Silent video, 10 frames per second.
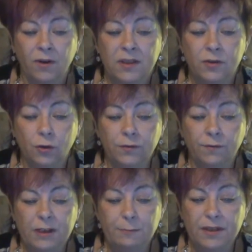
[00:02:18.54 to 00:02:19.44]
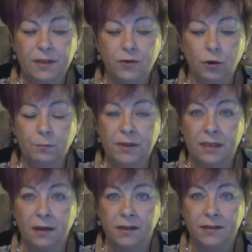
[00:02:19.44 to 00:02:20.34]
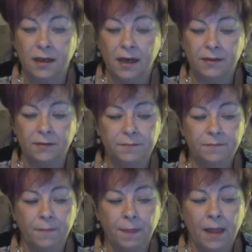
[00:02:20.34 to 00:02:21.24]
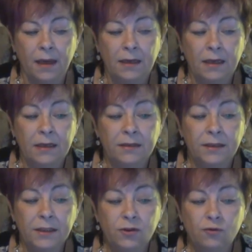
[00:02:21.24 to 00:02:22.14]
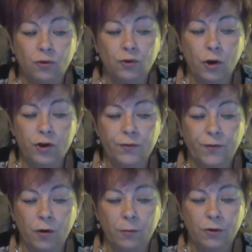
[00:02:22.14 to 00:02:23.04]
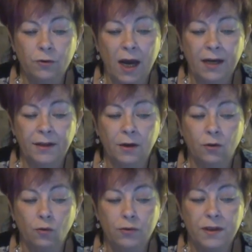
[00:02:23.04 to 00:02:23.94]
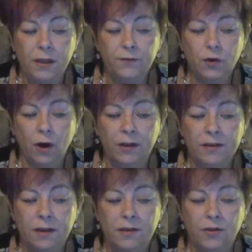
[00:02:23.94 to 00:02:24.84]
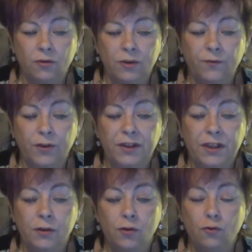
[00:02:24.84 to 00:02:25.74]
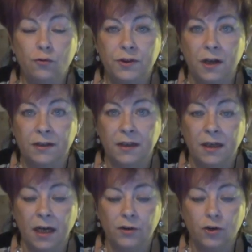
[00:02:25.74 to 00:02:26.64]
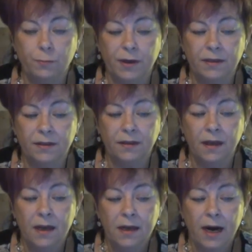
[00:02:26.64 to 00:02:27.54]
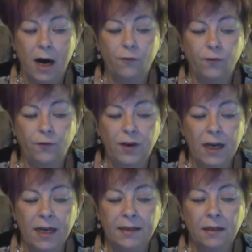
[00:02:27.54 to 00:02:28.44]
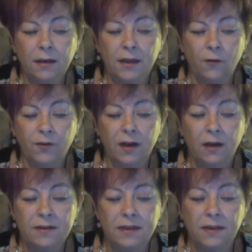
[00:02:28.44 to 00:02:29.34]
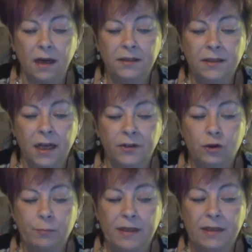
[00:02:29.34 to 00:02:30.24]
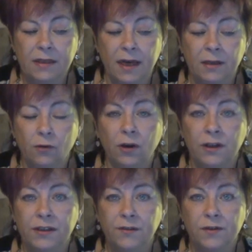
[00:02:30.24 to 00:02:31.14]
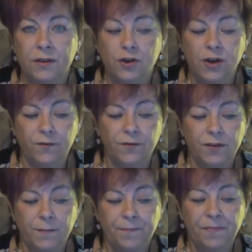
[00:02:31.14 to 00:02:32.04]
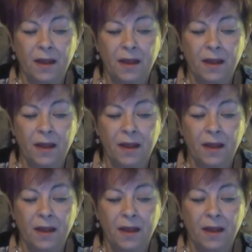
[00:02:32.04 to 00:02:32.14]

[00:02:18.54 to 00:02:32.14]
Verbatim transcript: Was, dort, was passiert dort mit den Altkleidern? Nicht nur deutsche Firmen und einige große Hilfsorganisationen verdienen gut an den Kleiderspenden. Auch für viele Händler in Afrika sind Altkleiderspenden ein lukratives Geschäft.